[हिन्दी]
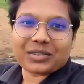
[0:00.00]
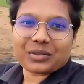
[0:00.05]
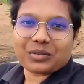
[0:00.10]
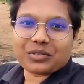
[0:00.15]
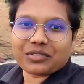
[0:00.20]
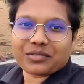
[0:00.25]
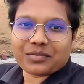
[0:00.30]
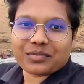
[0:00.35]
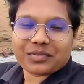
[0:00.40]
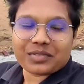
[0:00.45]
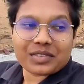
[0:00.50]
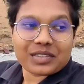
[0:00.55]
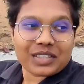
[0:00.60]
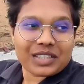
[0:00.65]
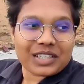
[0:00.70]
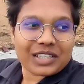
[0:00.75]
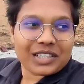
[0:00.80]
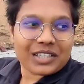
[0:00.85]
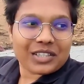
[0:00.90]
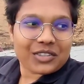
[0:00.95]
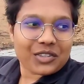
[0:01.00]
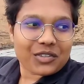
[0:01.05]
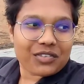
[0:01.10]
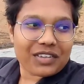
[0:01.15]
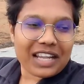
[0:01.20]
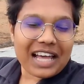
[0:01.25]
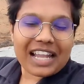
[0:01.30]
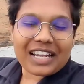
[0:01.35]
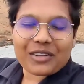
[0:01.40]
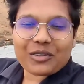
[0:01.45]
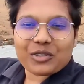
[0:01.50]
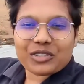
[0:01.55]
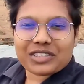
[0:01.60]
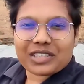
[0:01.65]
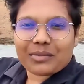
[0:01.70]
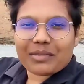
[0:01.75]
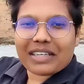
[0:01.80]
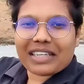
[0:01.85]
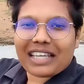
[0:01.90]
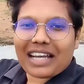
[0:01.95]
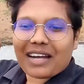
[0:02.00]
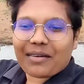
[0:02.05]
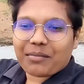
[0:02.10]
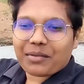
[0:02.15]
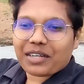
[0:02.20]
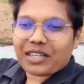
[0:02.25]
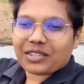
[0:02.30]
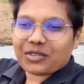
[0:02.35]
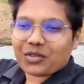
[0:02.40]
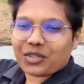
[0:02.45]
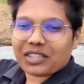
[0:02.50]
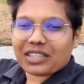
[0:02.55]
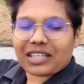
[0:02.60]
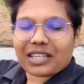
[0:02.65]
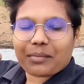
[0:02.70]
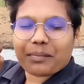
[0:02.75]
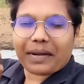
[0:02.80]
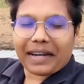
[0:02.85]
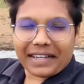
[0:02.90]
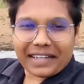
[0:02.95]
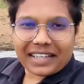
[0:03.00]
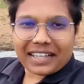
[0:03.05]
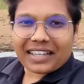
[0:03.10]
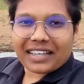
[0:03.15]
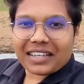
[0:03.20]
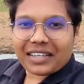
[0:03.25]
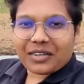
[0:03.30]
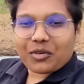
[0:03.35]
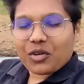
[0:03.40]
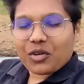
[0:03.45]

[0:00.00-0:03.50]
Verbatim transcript: सुकून तो फिलहाल कुछ समय यहाँ पर थोड़ी देर बैठेंगे